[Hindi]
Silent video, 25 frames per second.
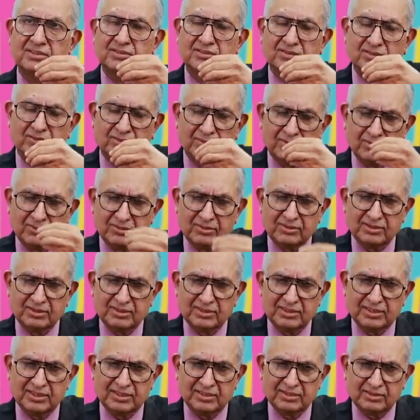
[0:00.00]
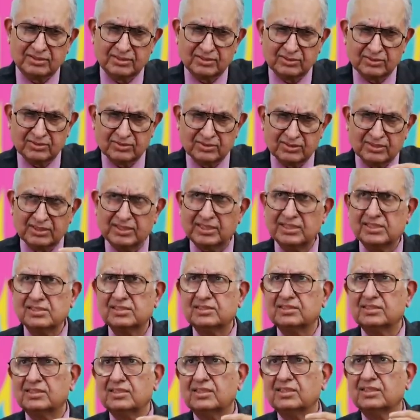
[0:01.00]
जो जो
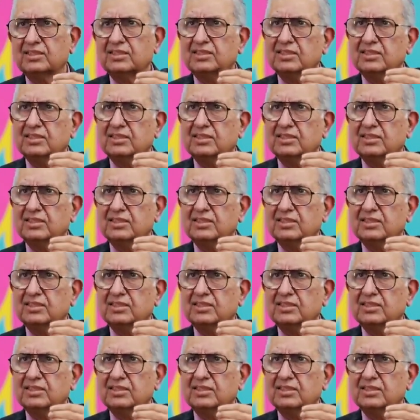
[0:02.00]
सेल्स है